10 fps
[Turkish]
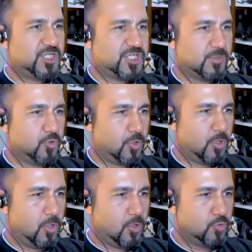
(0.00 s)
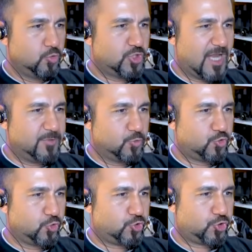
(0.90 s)
İşte bu. Güzel bir
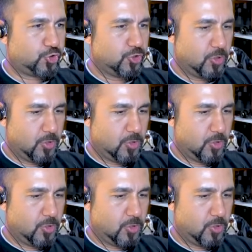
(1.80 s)
uçuş.